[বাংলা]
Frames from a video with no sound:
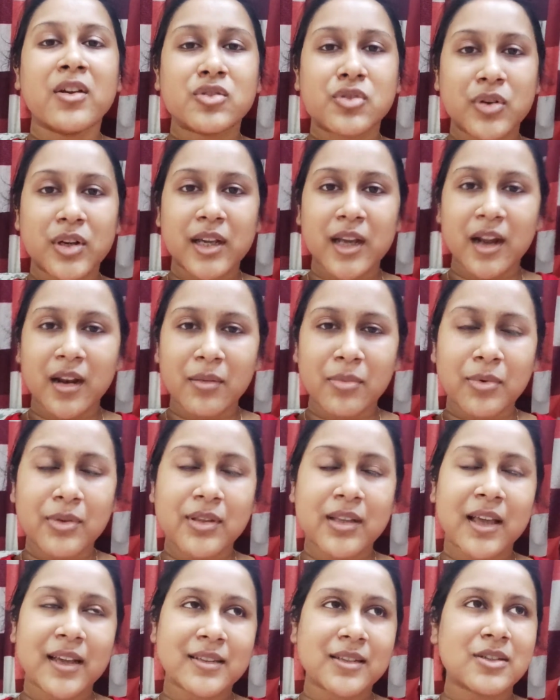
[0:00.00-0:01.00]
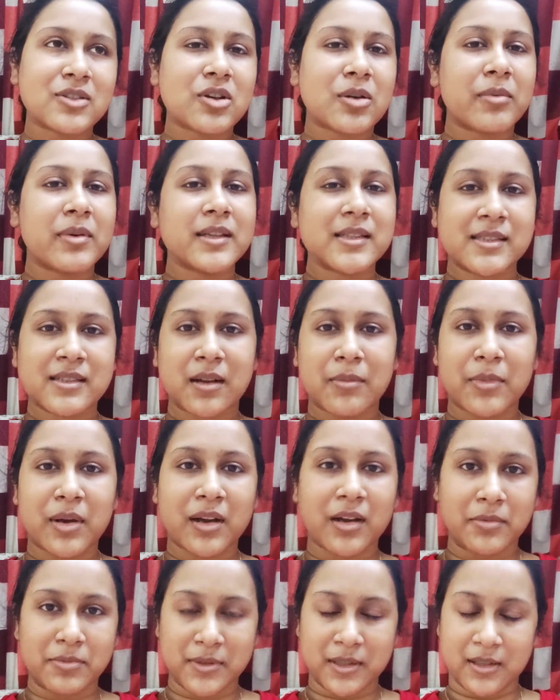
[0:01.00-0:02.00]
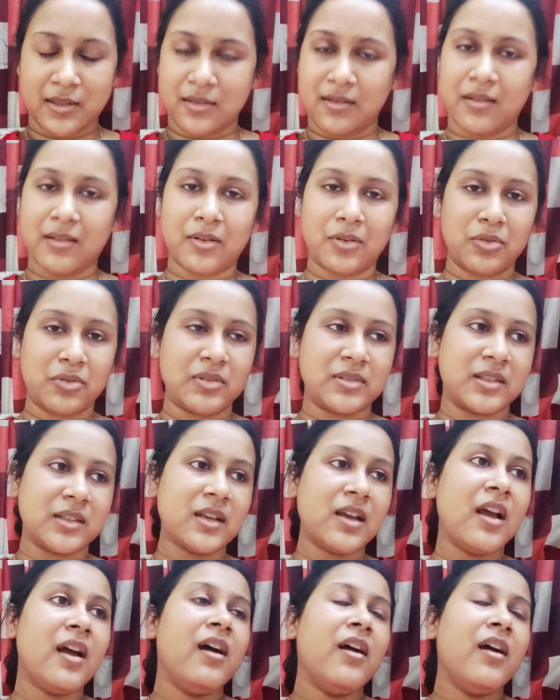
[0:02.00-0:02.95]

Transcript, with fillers: শরীর খারাপ বলতে অ্যাকচুয়ালি সবারই স্টামাক আপসেট রয়েছে